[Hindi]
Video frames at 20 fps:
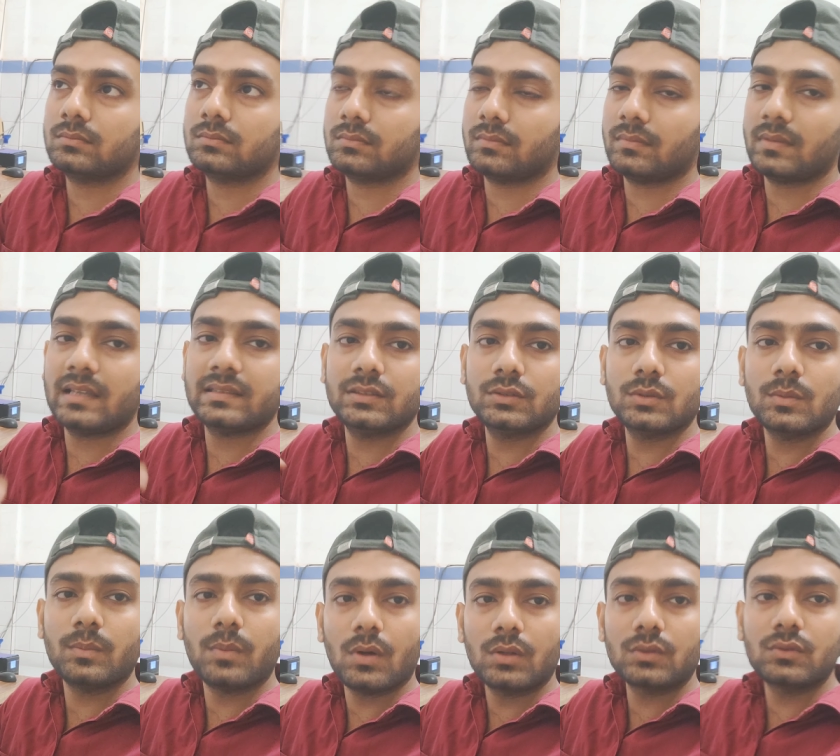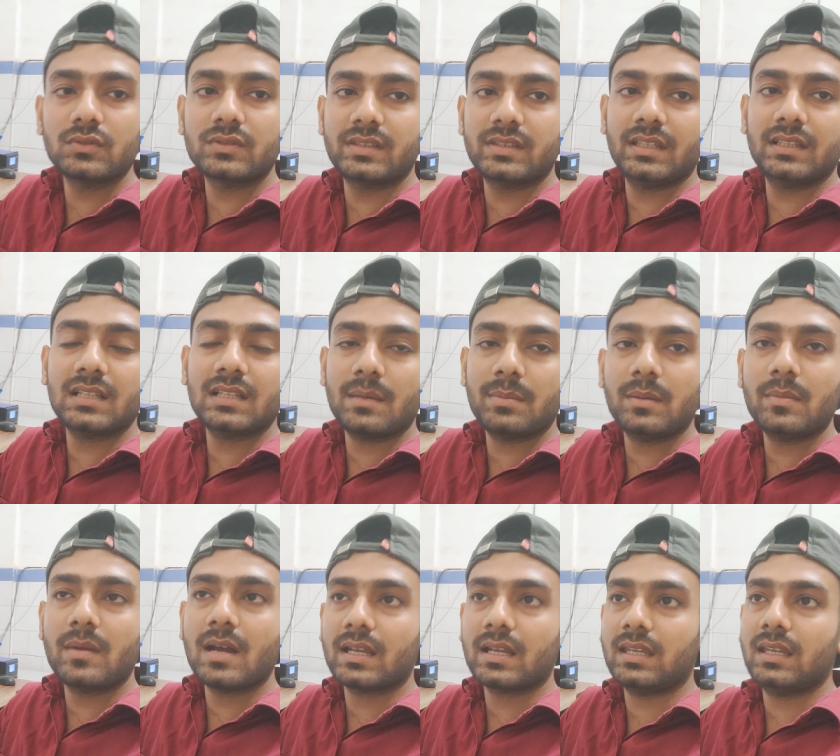ऐसे तो बहुत कुछ सीखना भी
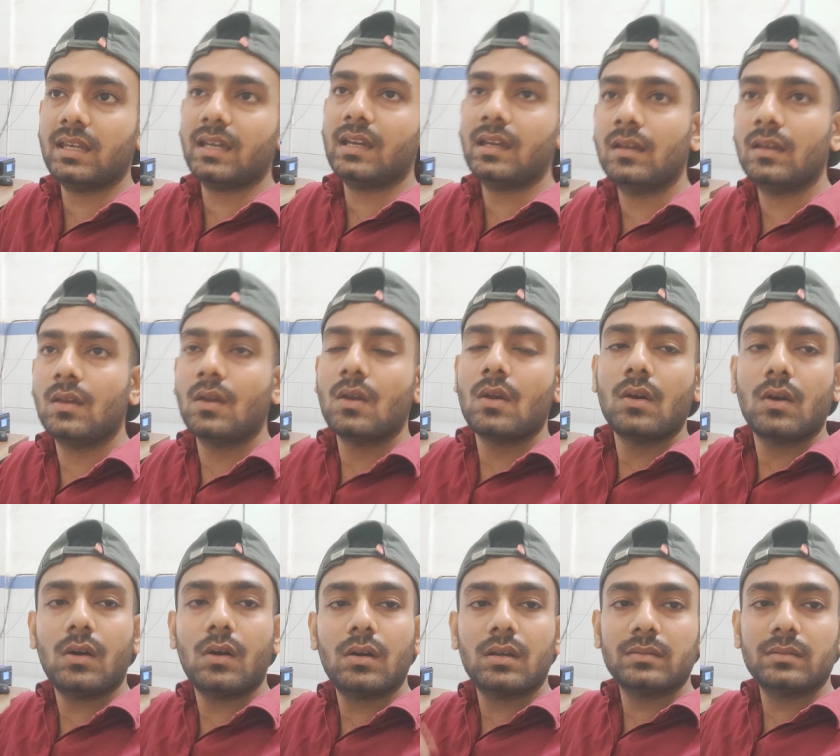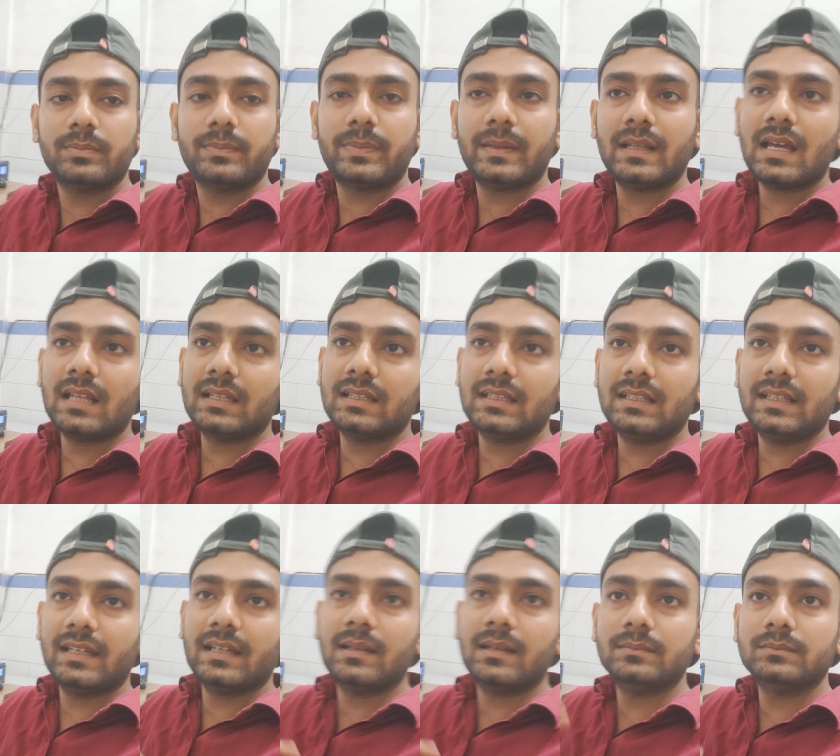बाकी है और फिलहाल के लिए
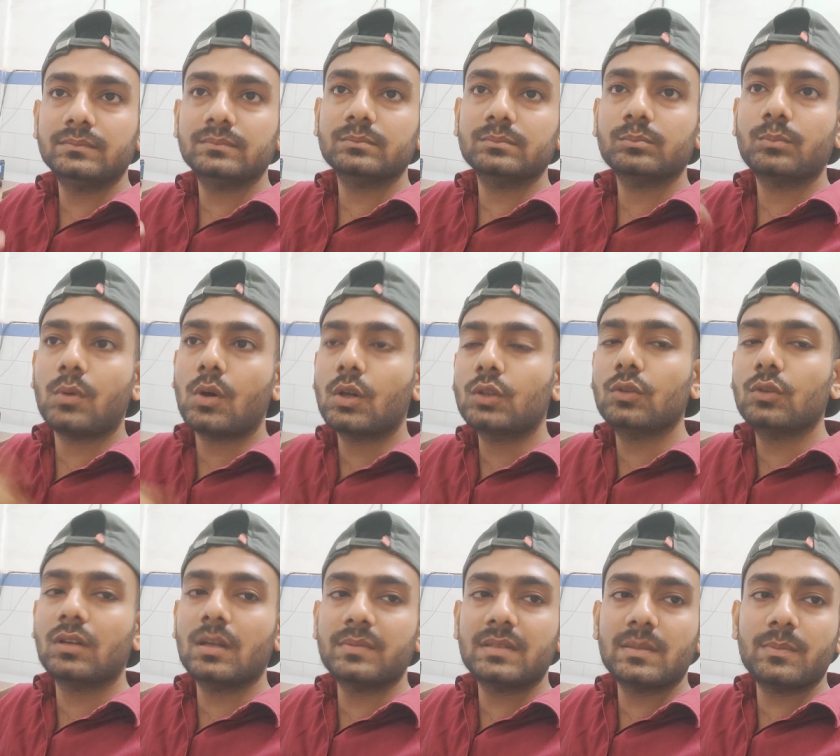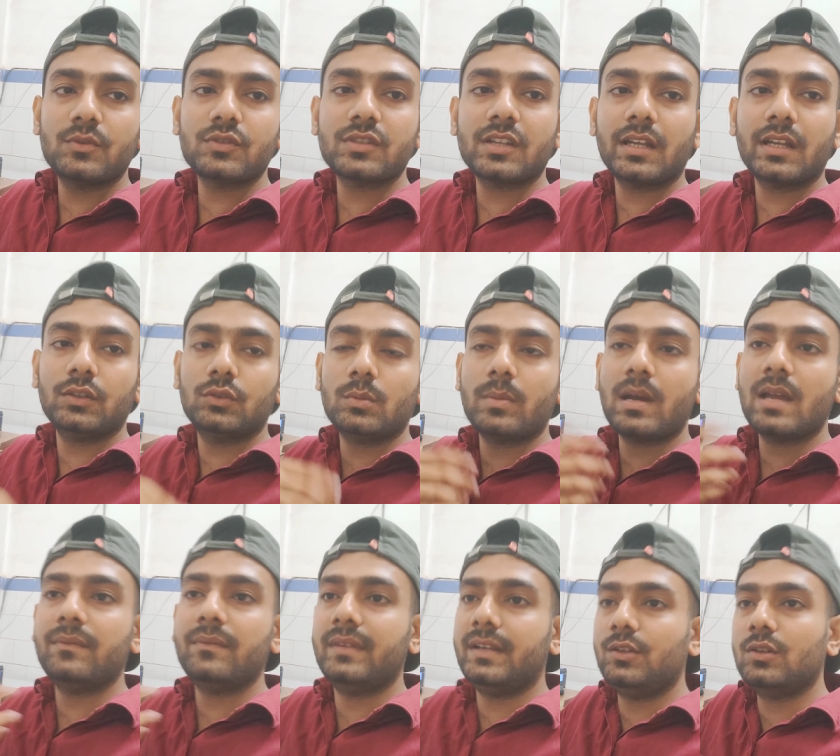हम बहुत लोग हमसे पूछे कि तू भाई
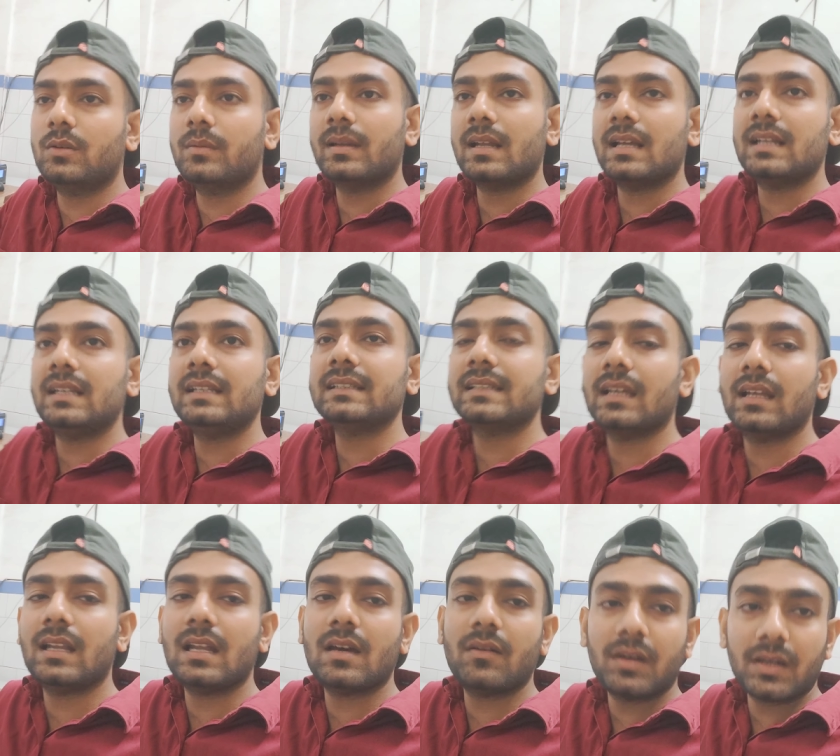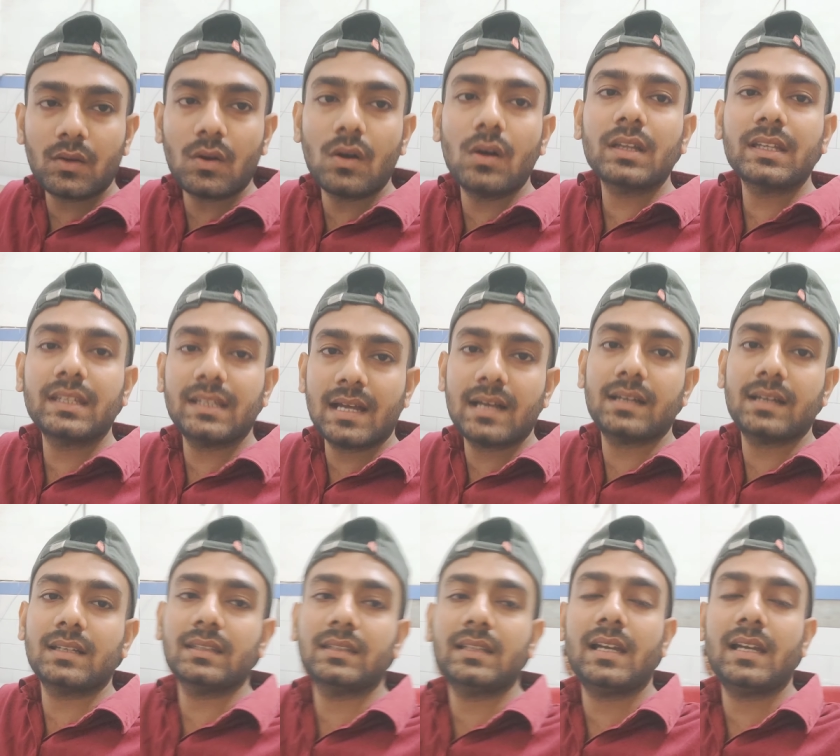वीडियो बनाने के अलावा और क्या
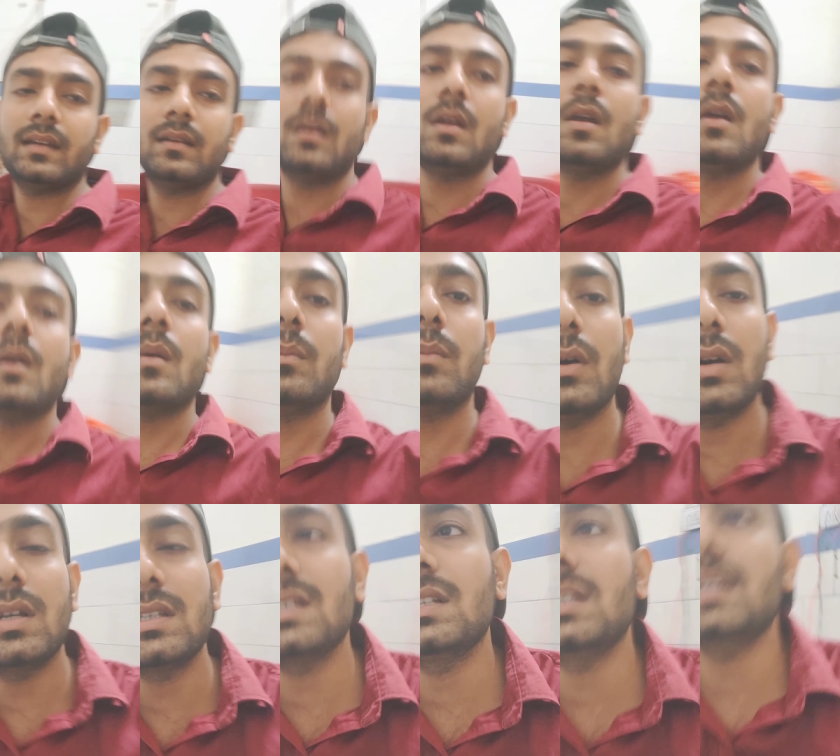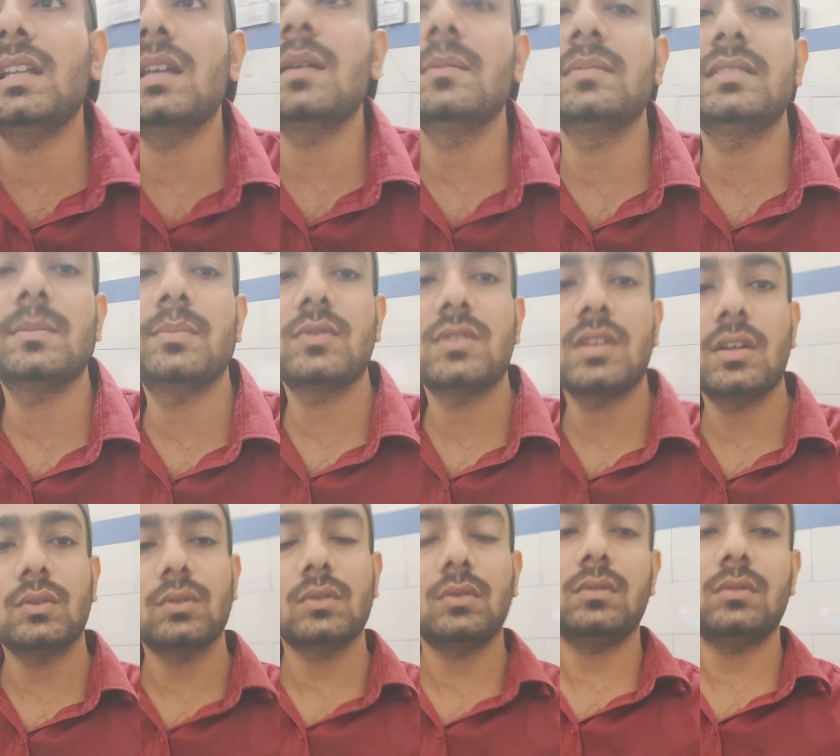करता है बहुत जने ने हमसे पूछा
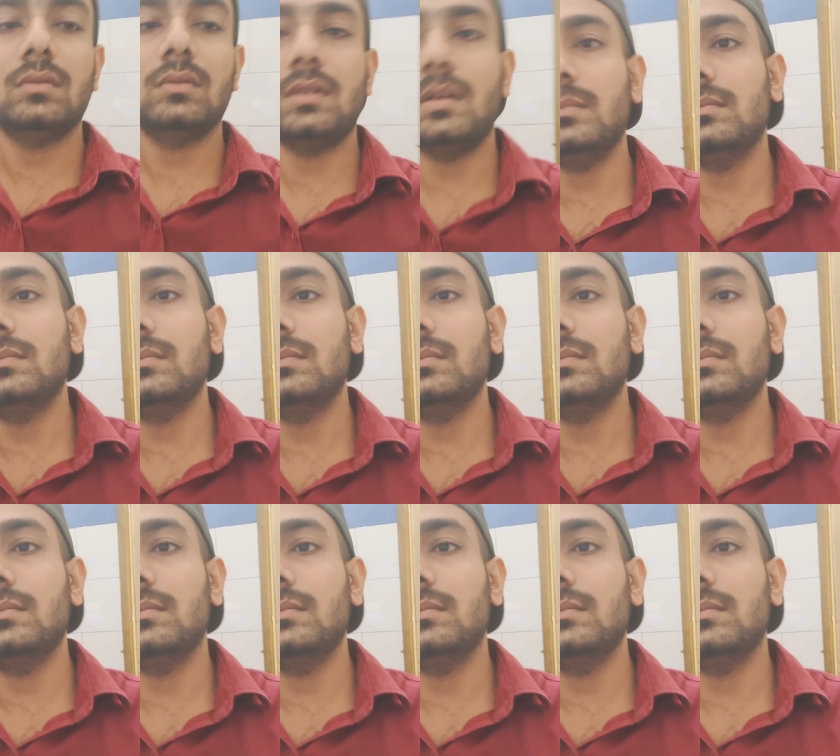तो हम